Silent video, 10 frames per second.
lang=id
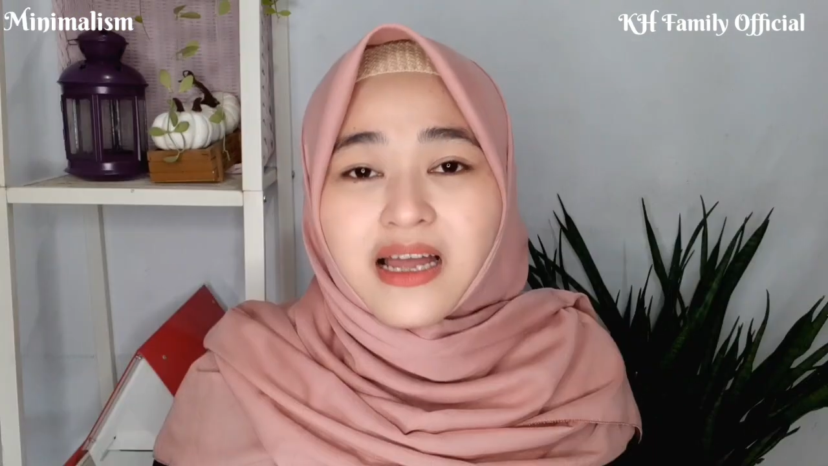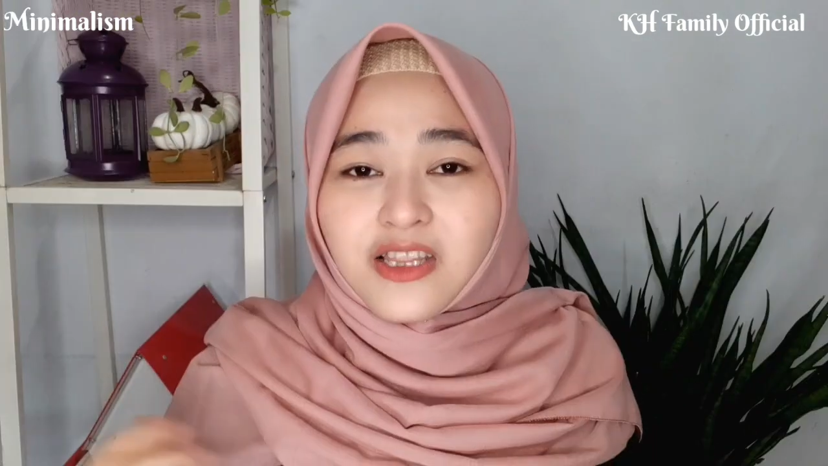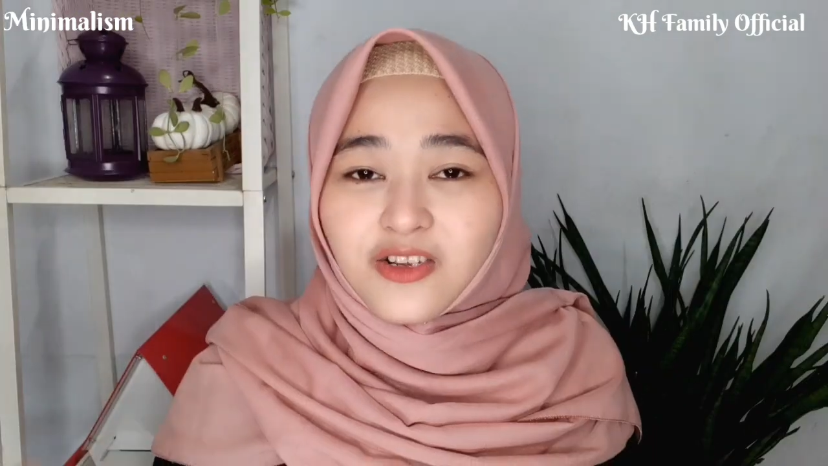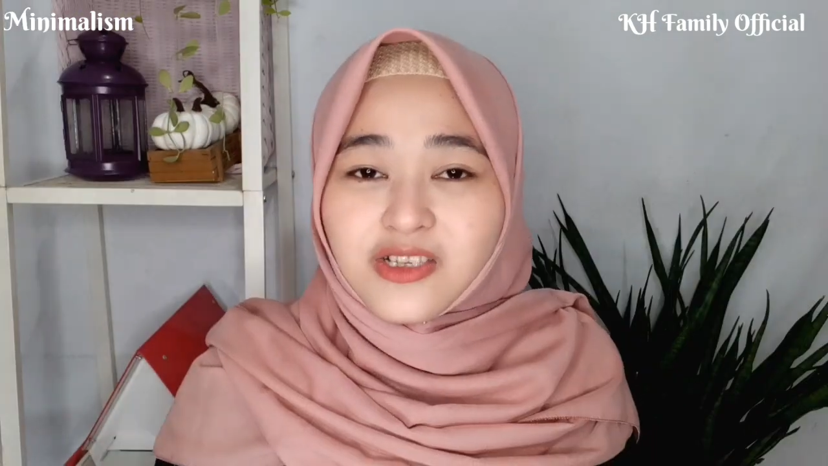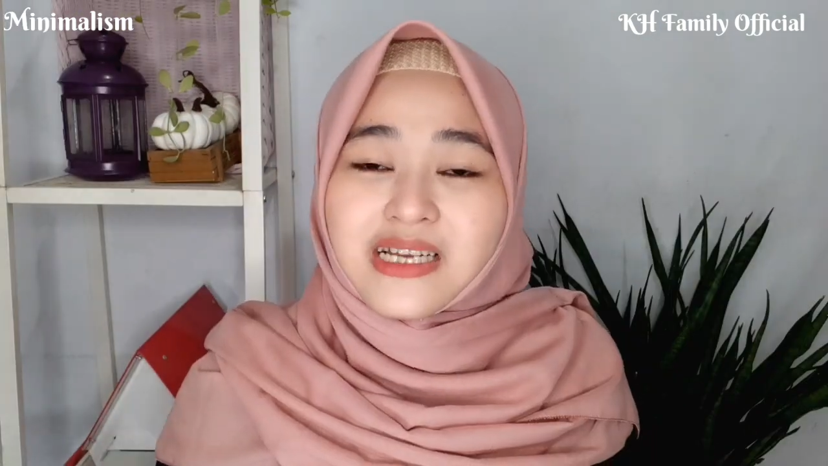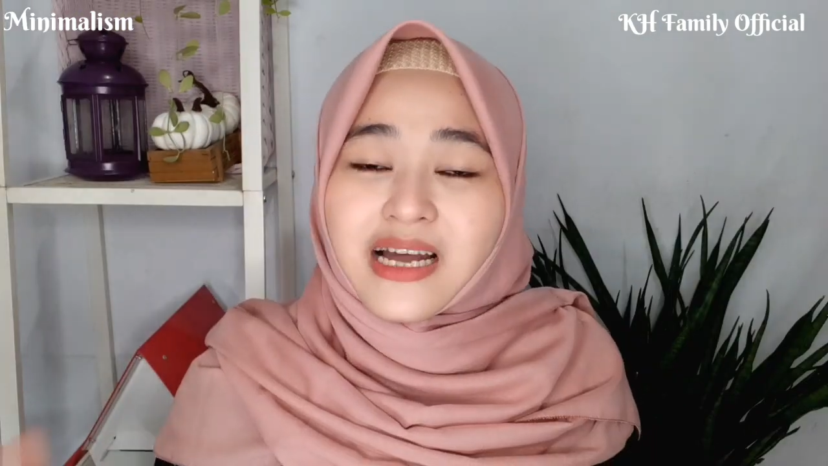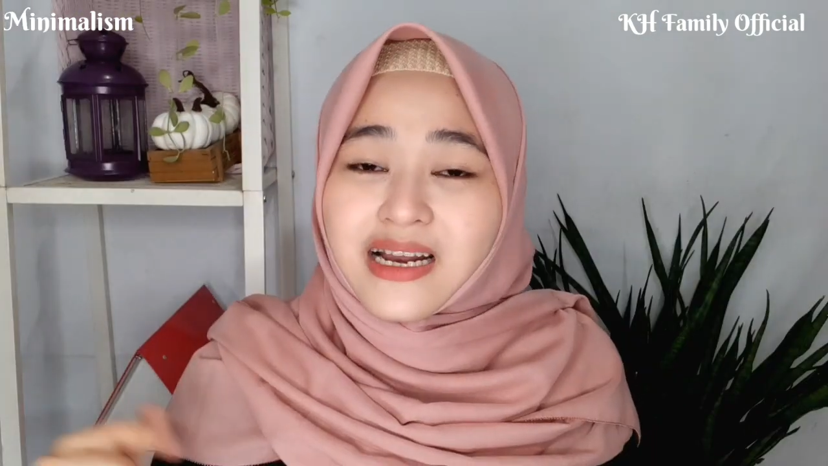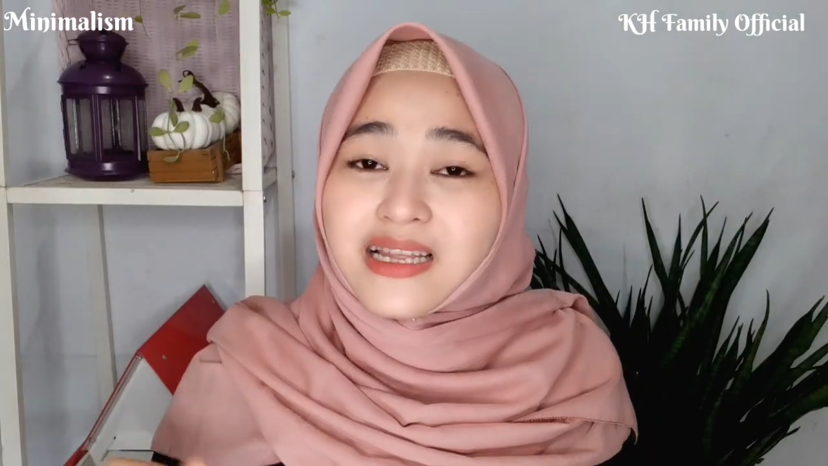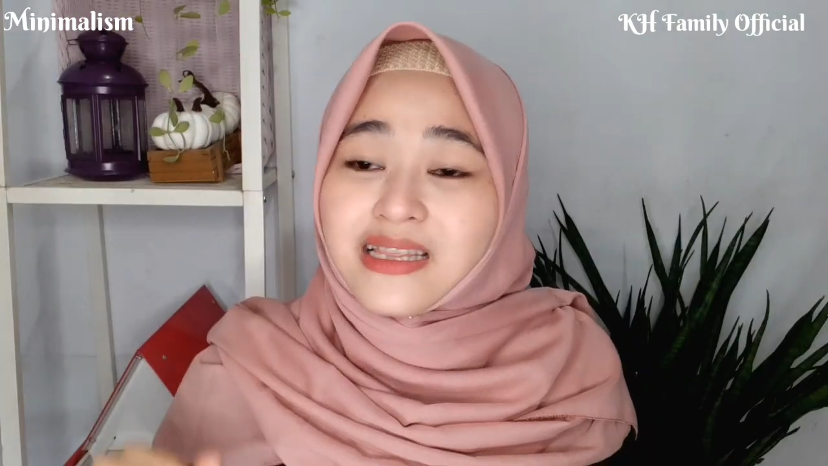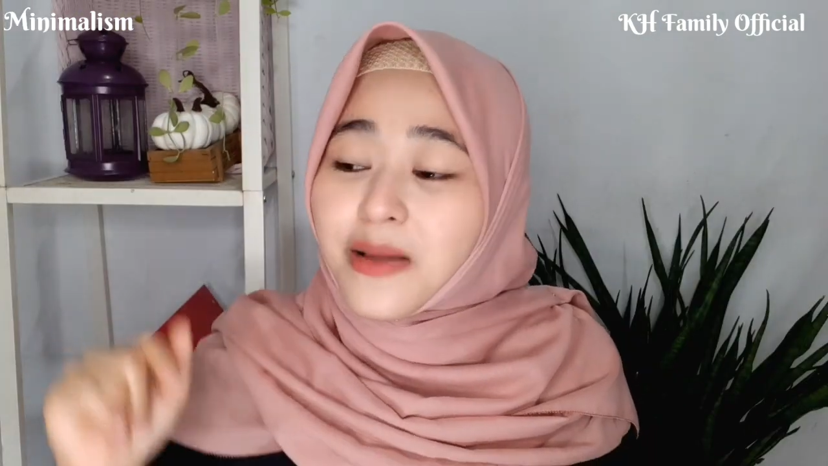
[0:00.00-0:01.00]
terus
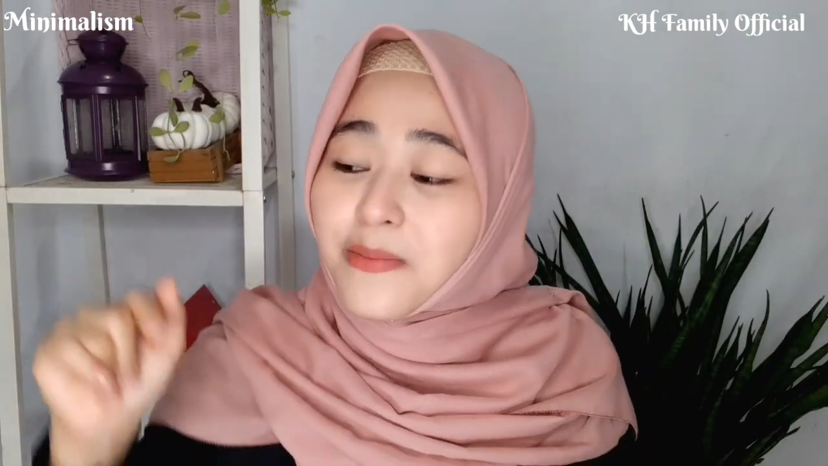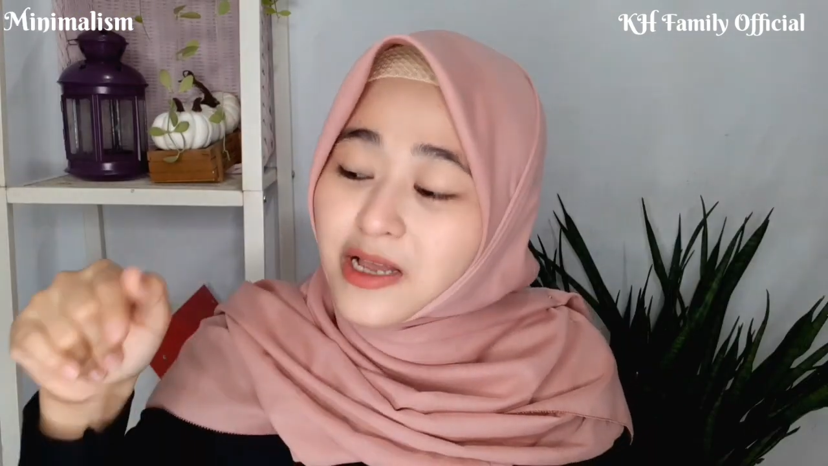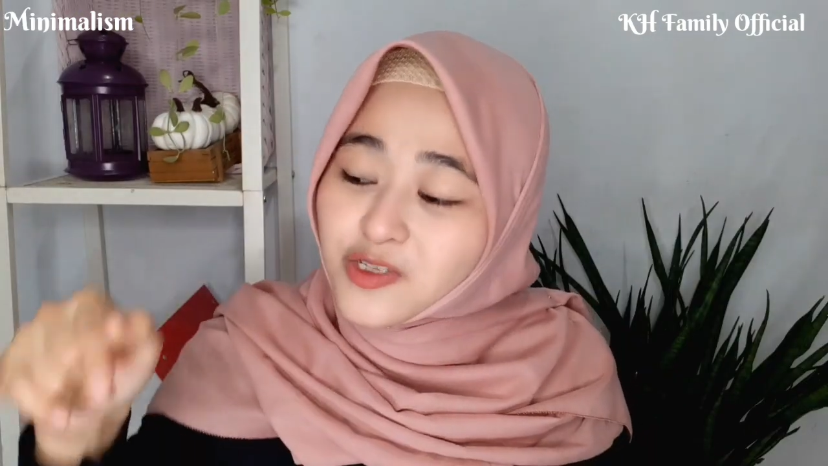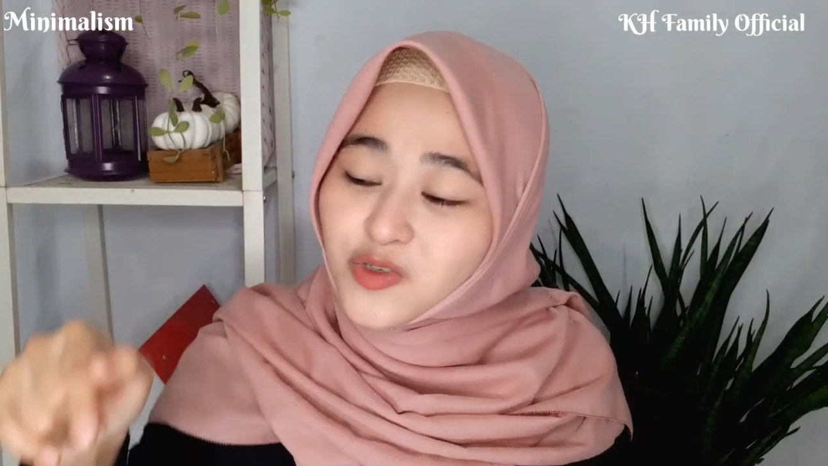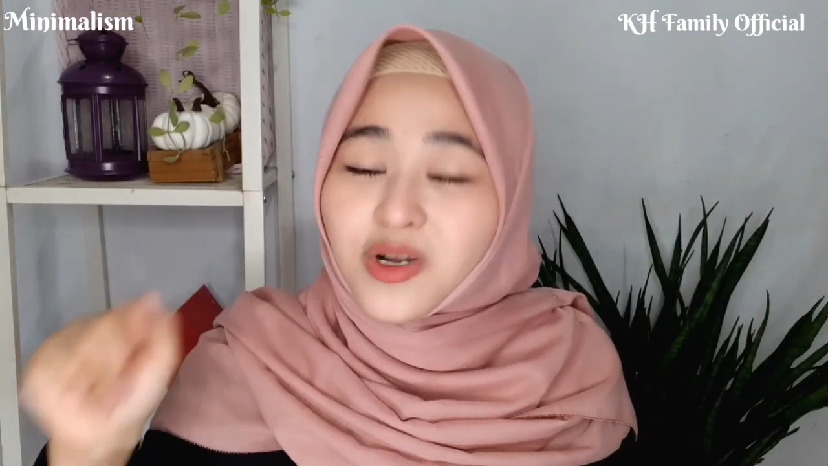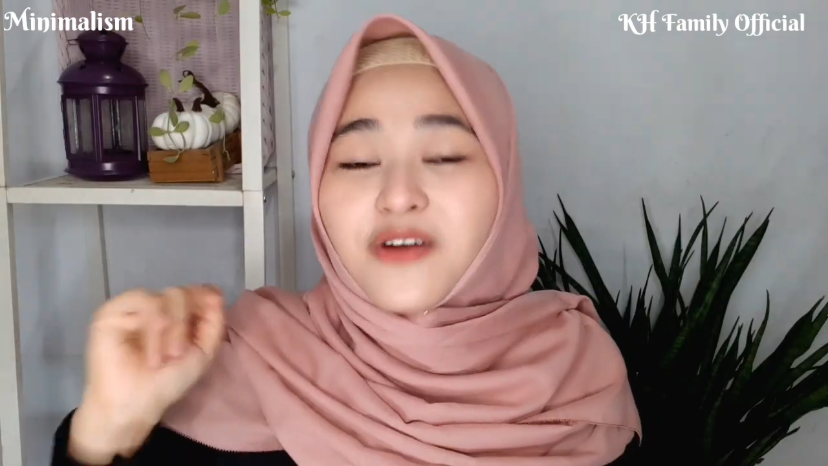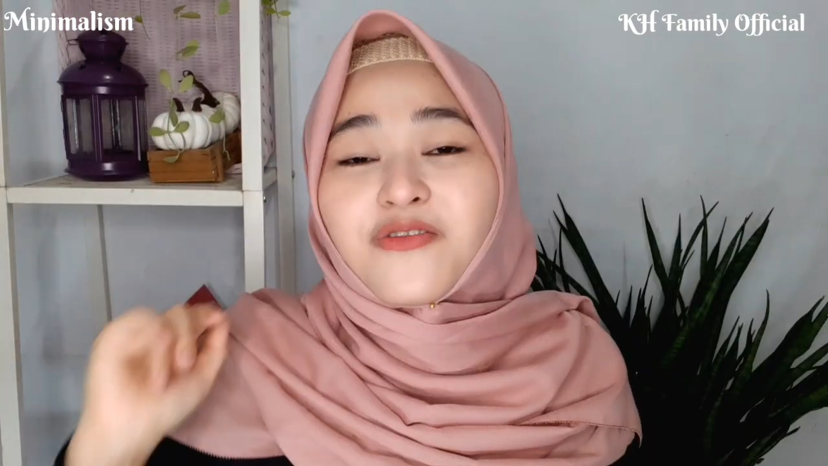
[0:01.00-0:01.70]
sekarang kita masuk ke